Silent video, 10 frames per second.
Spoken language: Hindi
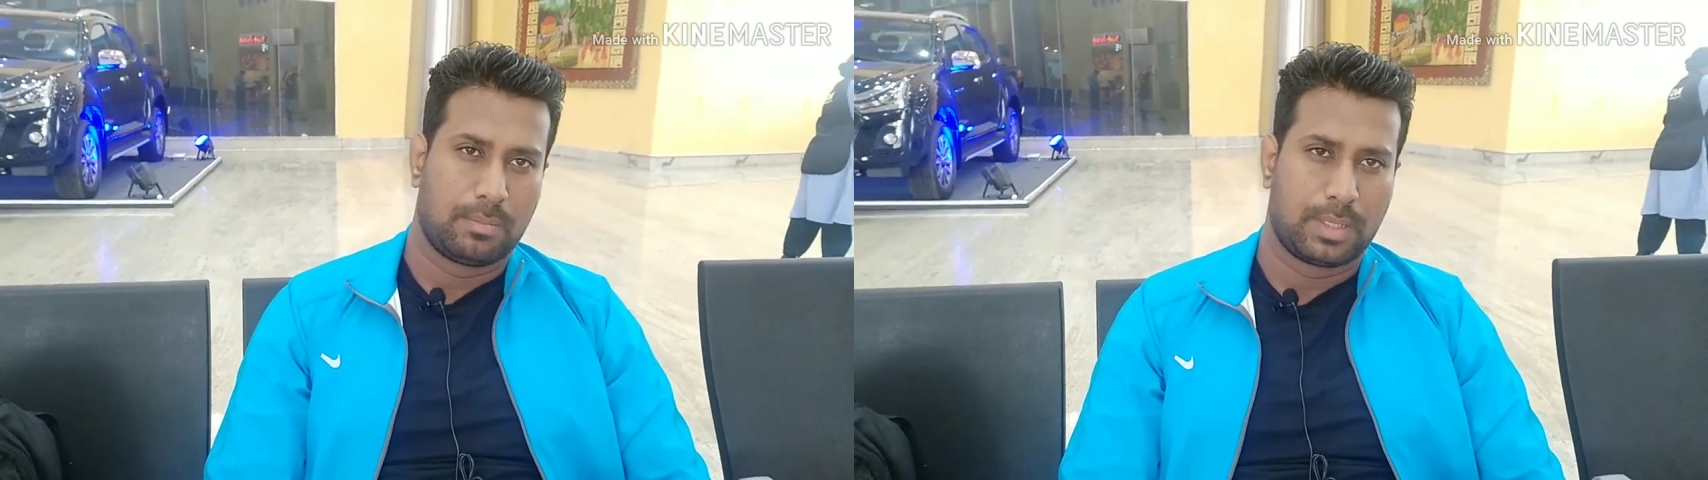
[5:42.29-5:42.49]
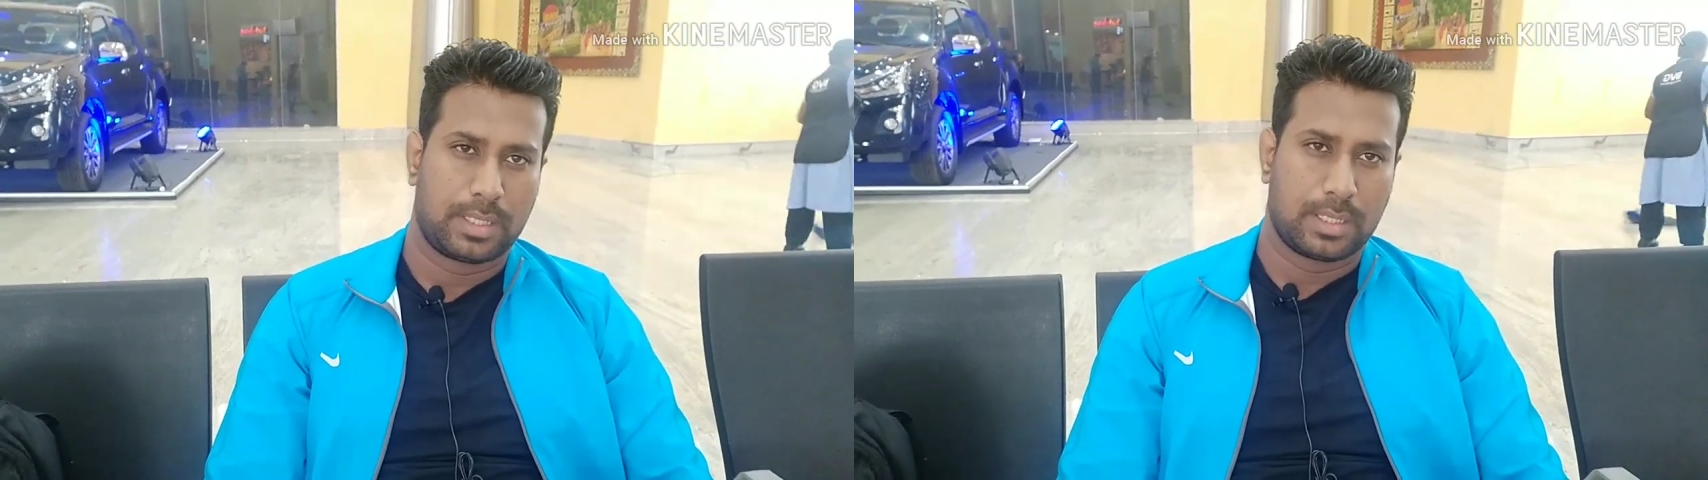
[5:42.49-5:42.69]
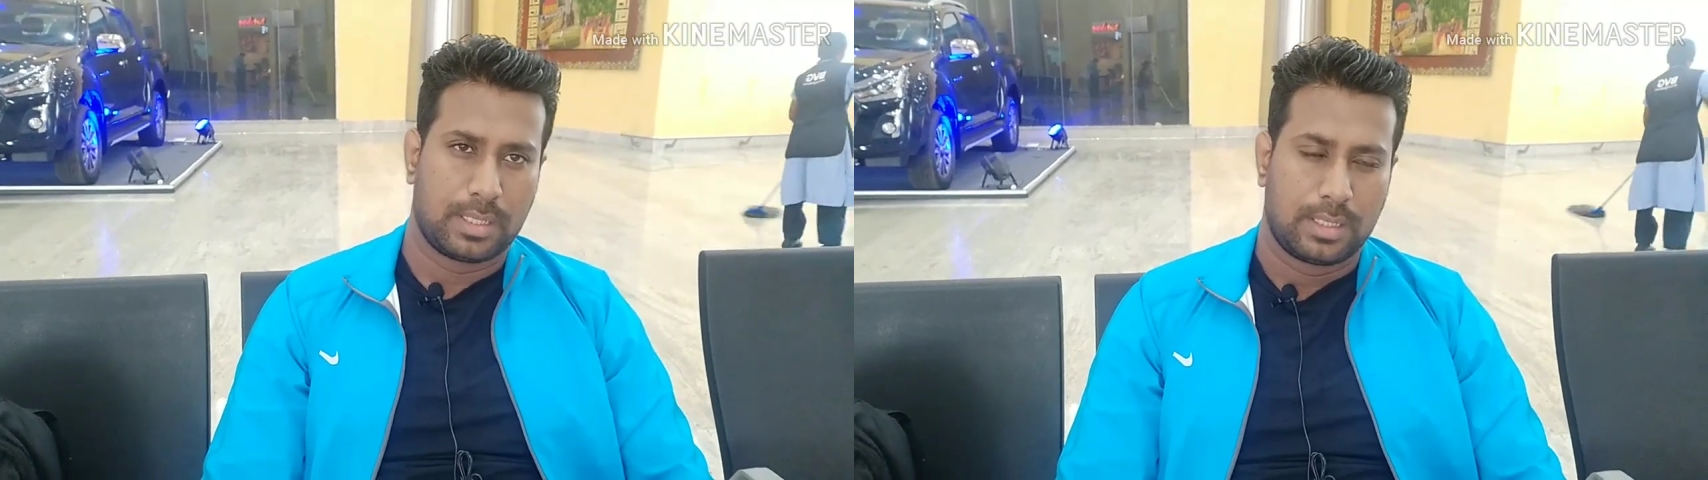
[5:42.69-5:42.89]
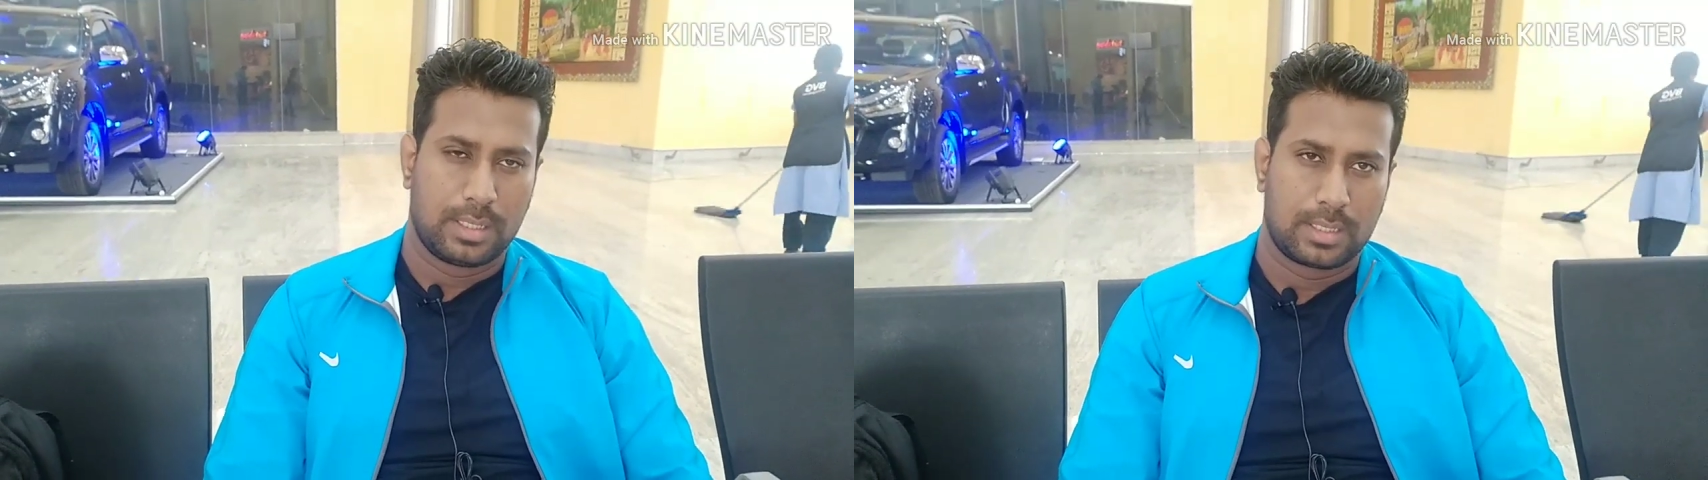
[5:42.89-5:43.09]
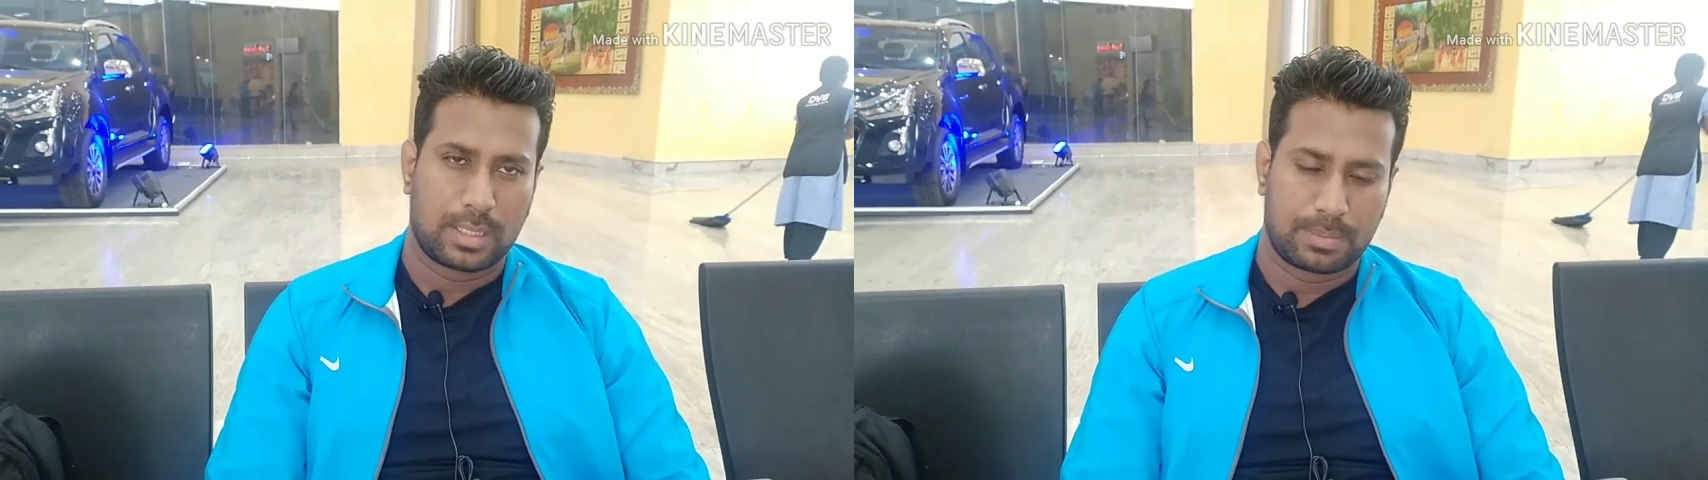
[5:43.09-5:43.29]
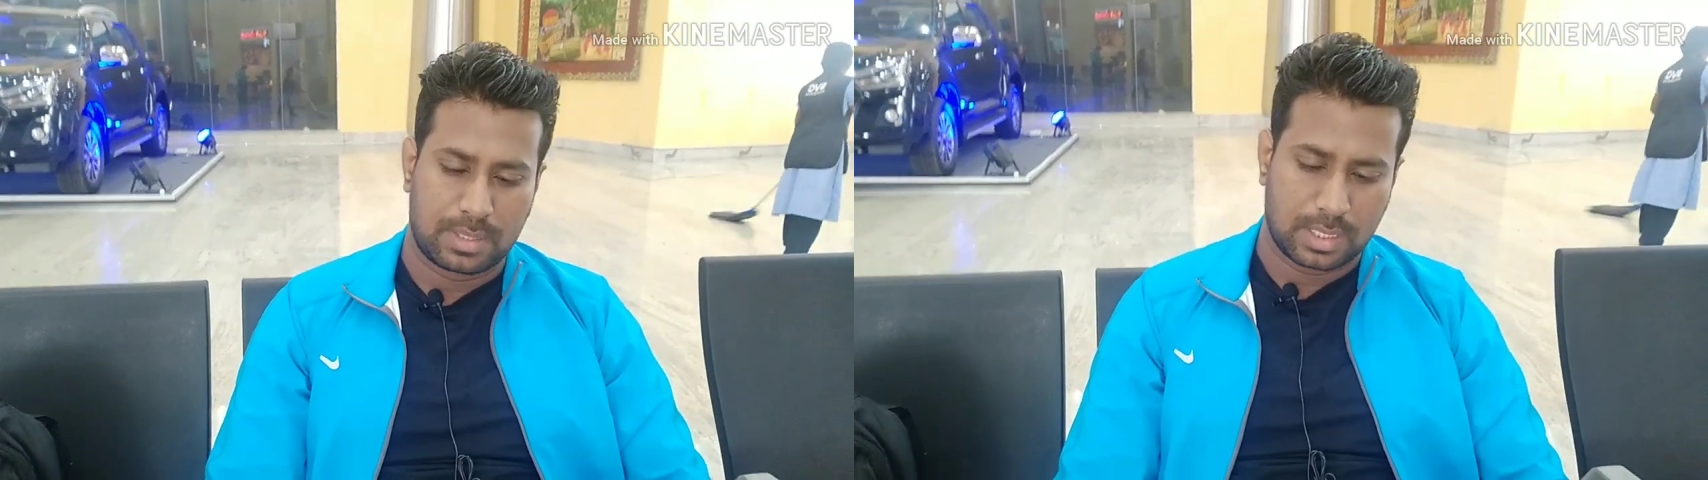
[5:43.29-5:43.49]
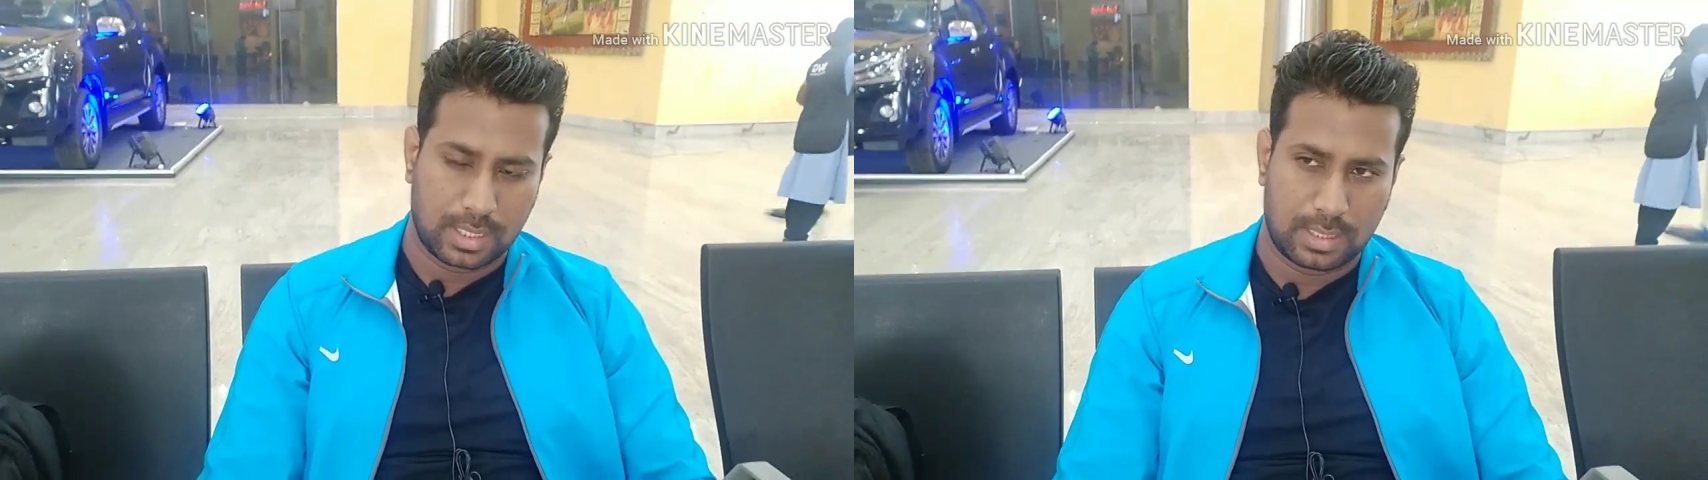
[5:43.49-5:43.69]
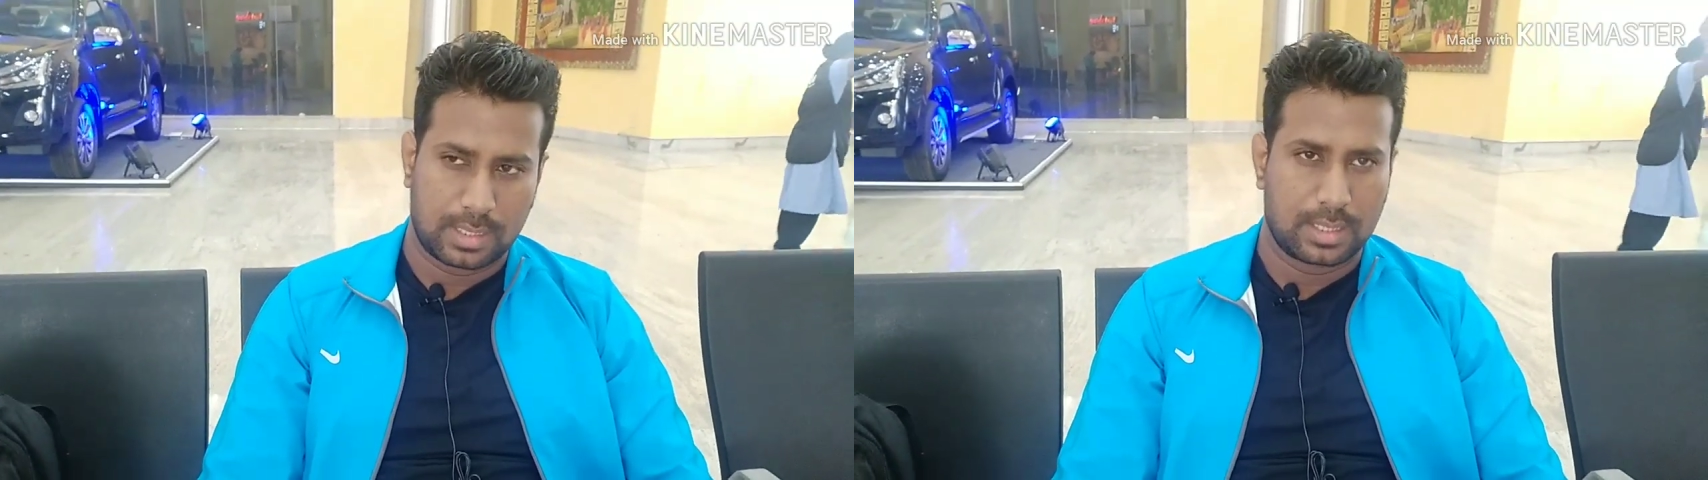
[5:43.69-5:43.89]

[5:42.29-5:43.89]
बट सबसे